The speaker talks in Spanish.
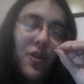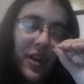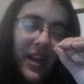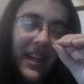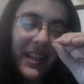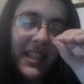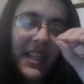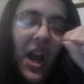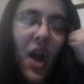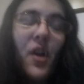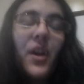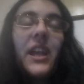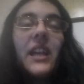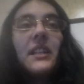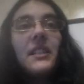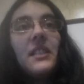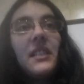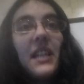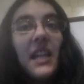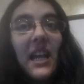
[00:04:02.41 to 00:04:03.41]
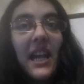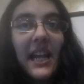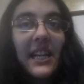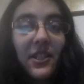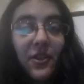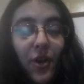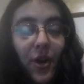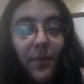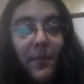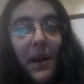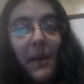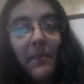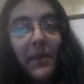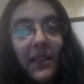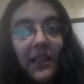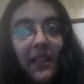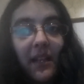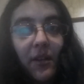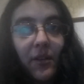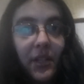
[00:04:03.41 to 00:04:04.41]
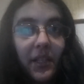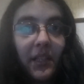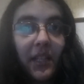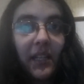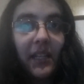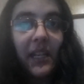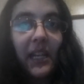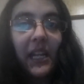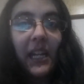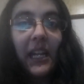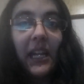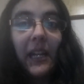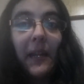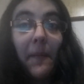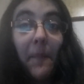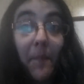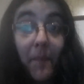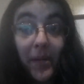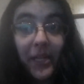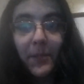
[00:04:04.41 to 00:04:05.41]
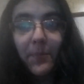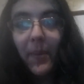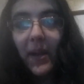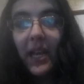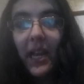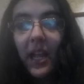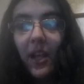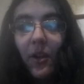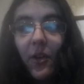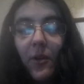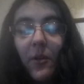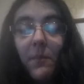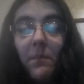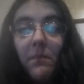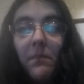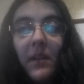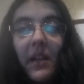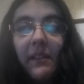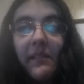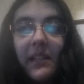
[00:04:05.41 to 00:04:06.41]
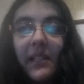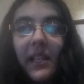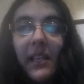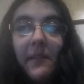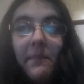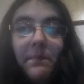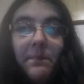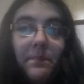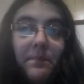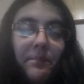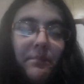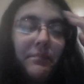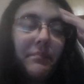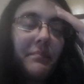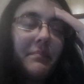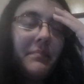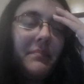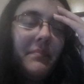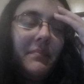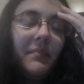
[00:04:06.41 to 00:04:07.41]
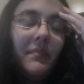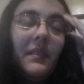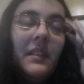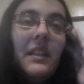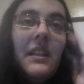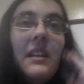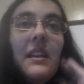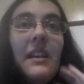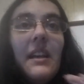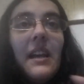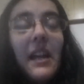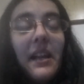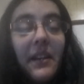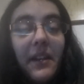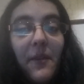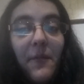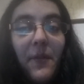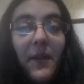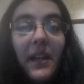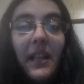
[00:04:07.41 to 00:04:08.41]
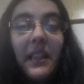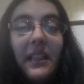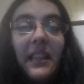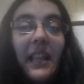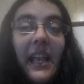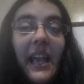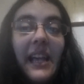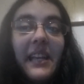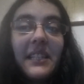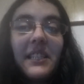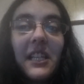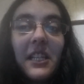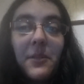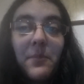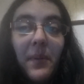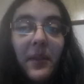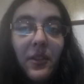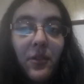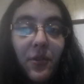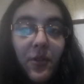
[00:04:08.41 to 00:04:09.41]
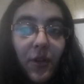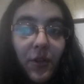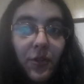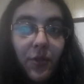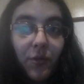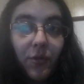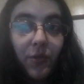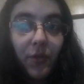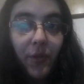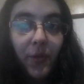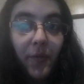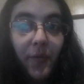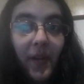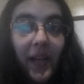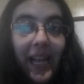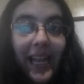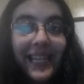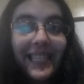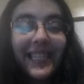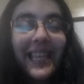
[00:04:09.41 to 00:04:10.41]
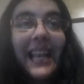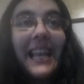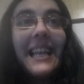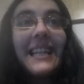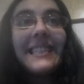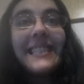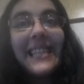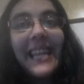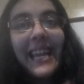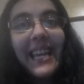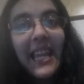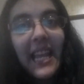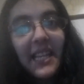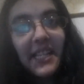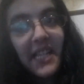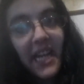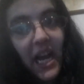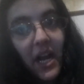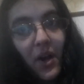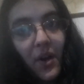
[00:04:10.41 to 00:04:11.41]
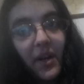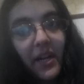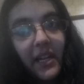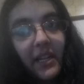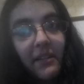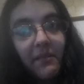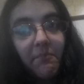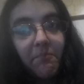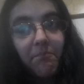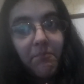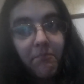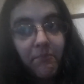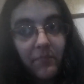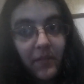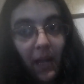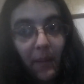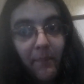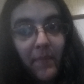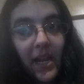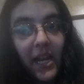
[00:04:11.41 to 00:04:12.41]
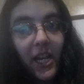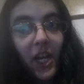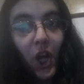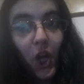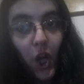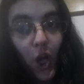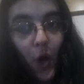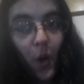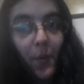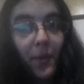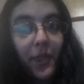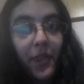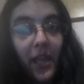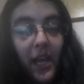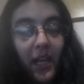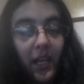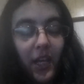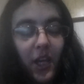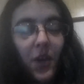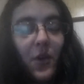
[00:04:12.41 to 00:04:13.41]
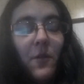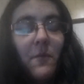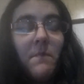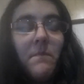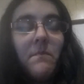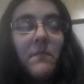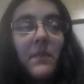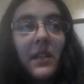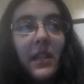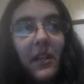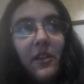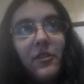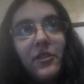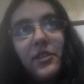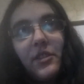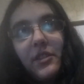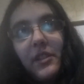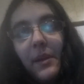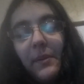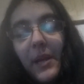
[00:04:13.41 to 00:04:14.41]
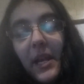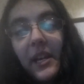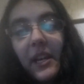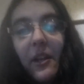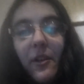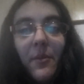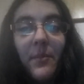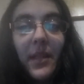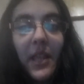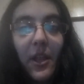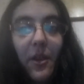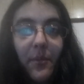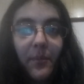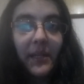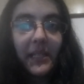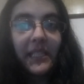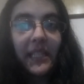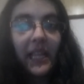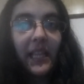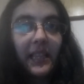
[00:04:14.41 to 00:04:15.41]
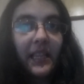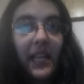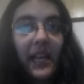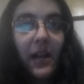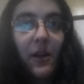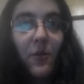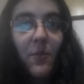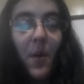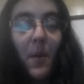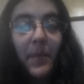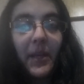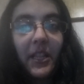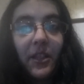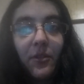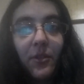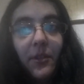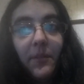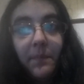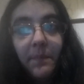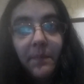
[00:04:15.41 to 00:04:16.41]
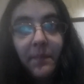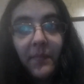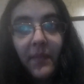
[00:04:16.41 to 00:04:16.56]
lo que es ya hoy en sí, es normalmente lo que tiene más peligro, la verdad. En referente a ese aspecto con YouTube, está la serie ya hoy también No Thank You, que os había recomendado bastante en algún momento.